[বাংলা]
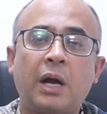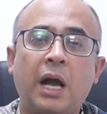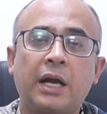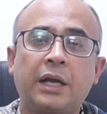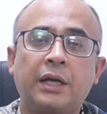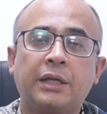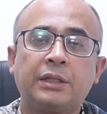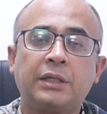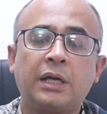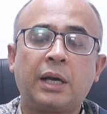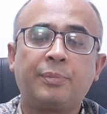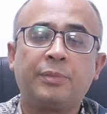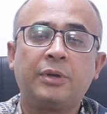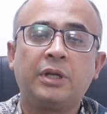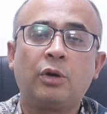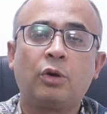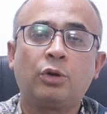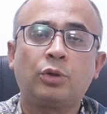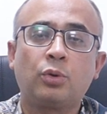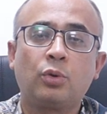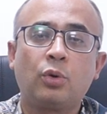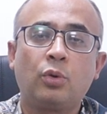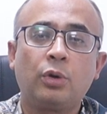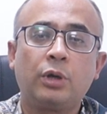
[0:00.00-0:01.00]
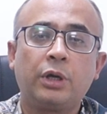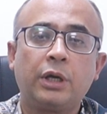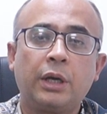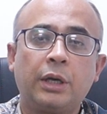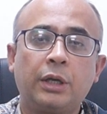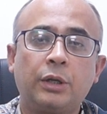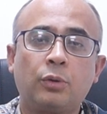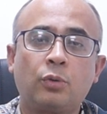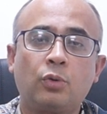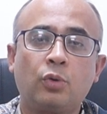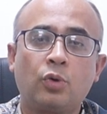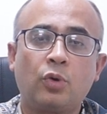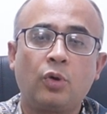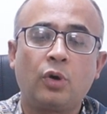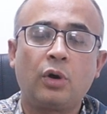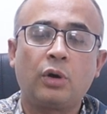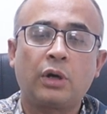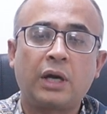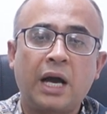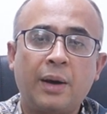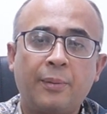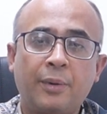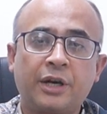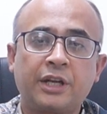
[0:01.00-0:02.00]
আগে আপনি হয়তো কোনো
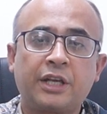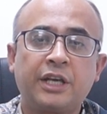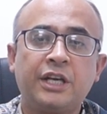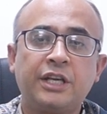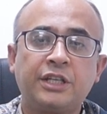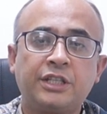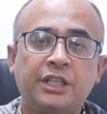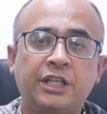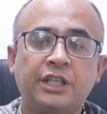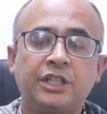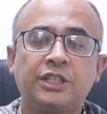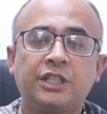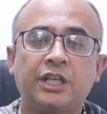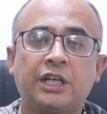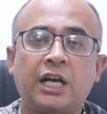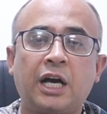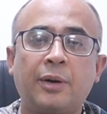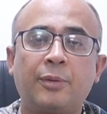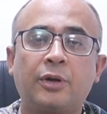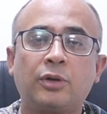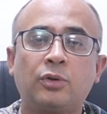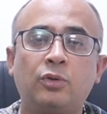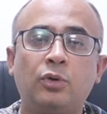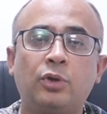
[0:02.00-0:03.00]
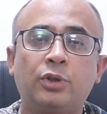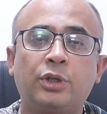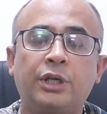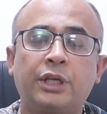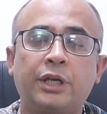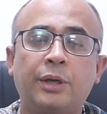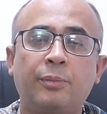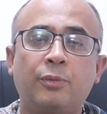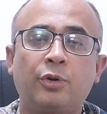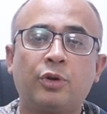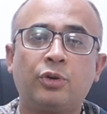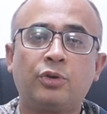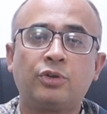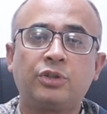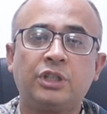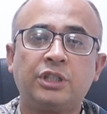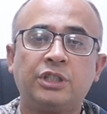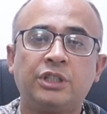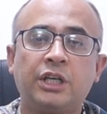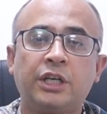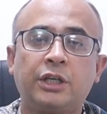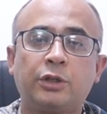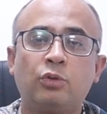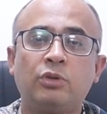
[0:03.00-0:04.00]
খাবার খেয়েছেন যে খাবারগুলো থেকে মনে
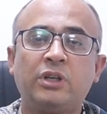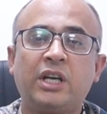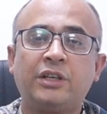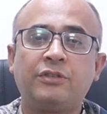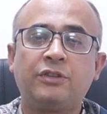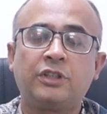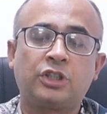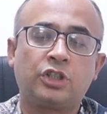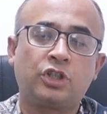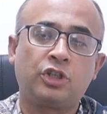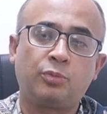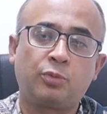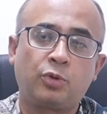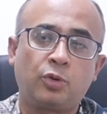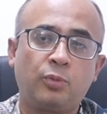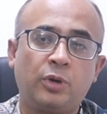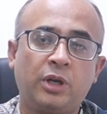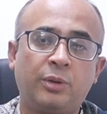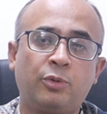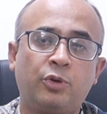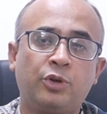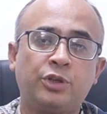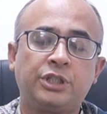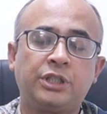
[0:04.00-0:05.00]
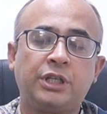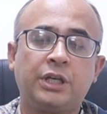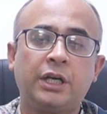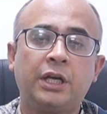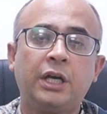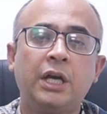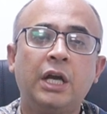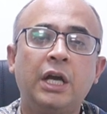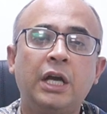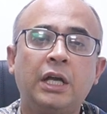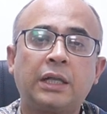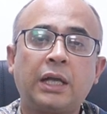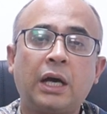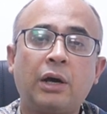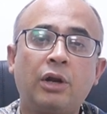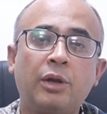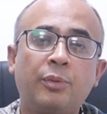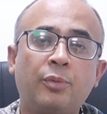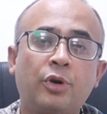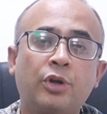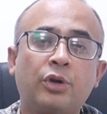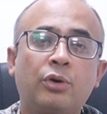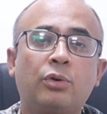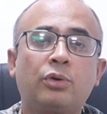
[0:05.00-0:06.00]
হচ্ছে যে একটু ডাইজেশনের প্রবলেম হয়েছে
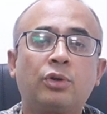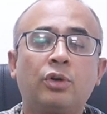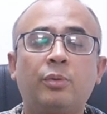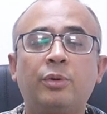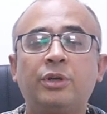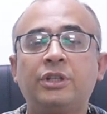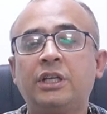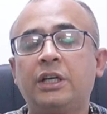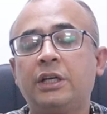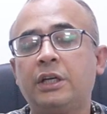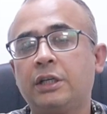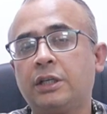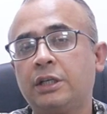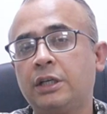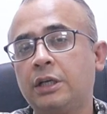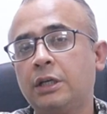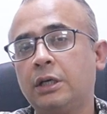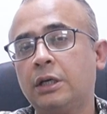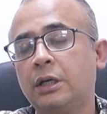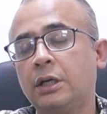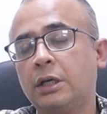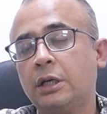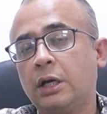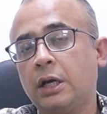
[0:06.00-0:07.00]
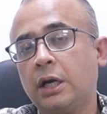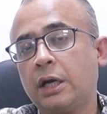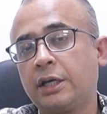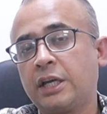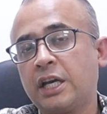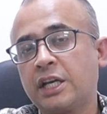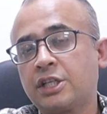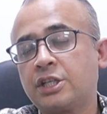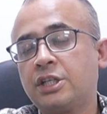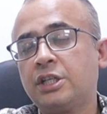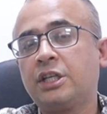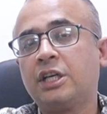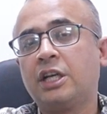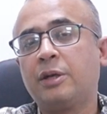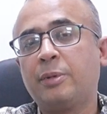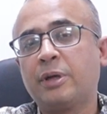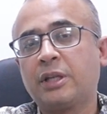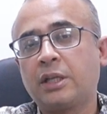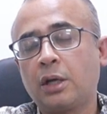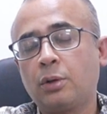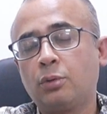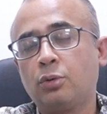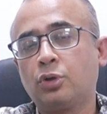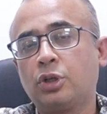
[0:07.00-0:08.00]
তাহলে মনে করতে হবে যে এটি গ্যাস্ট্রিকের
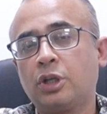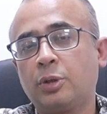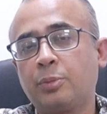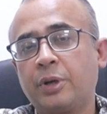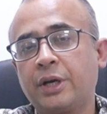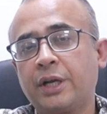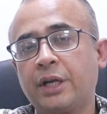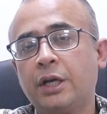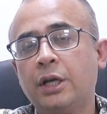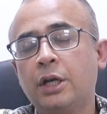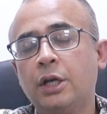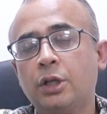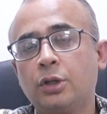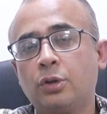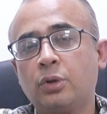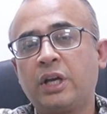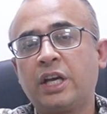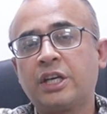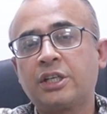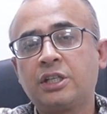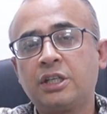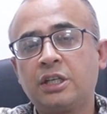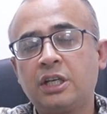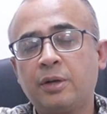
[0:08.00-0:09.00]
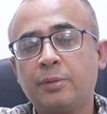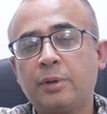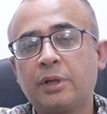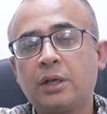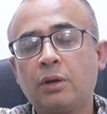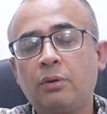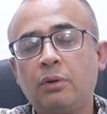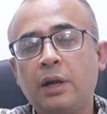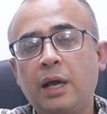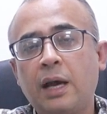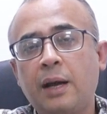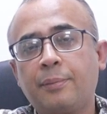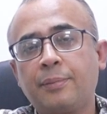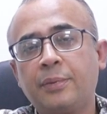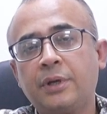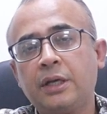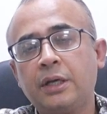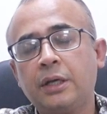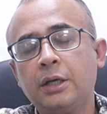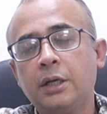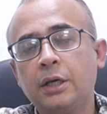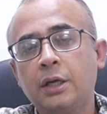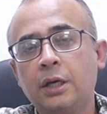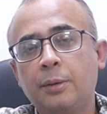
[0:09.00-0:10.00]
ব্যথাও হতে পারে তো গ্যাস্ট্রিকের ব্যথা হলে
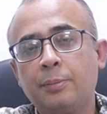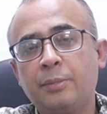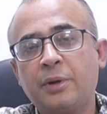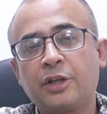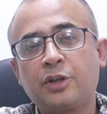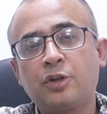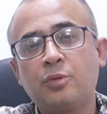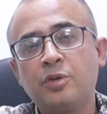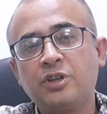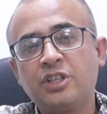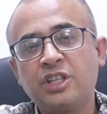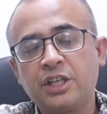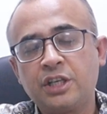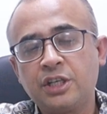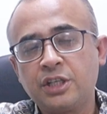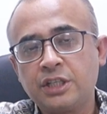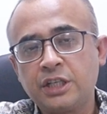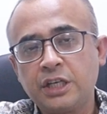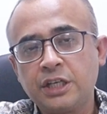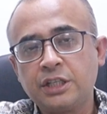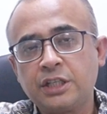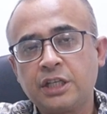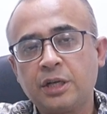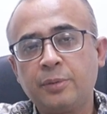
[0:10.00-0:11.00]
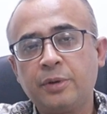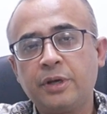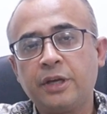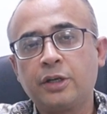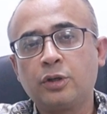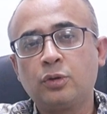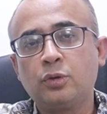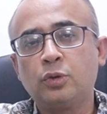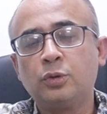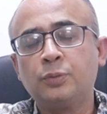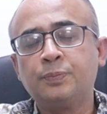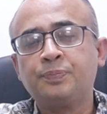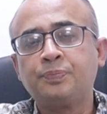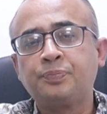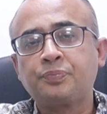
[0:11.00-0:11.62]
আপনি প্রাথমিক চিকিৎসা হিসাবে একটু